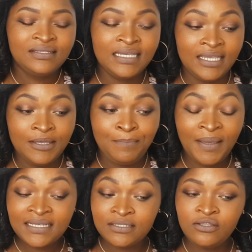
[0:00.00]
des
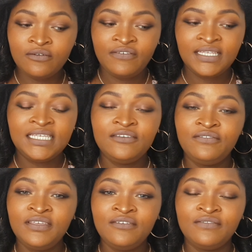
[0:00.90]
personnes en fait qui
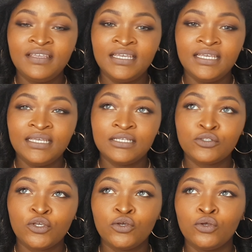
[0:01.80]
vivent des,
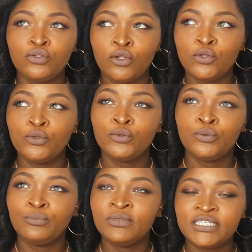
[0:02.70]
ce que dans
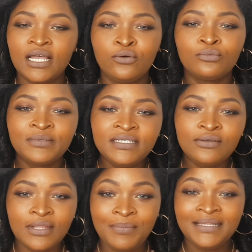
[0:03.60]
le jargon psy
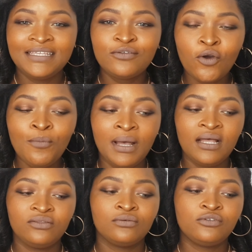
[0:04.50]
on appelle des
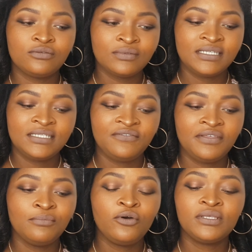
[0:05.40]
traumas. Donc ce sont des
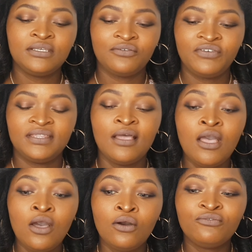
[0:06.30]
événements qui en fait
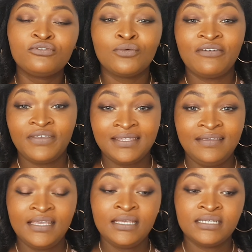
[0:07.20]
vous ont
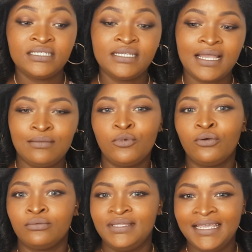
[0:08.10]
affecté,
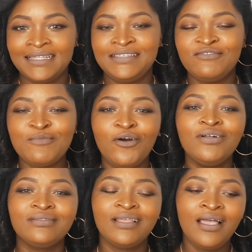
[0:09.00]
généralement
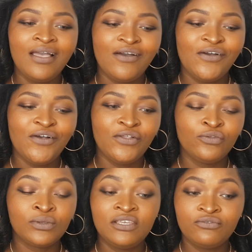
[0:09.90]
négativement, euh,
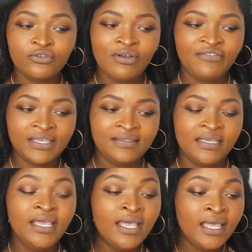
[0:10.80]
donc qui vous ont
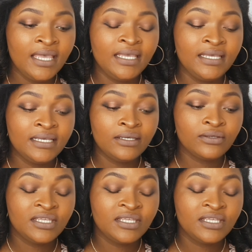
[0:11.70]
affecté et euh,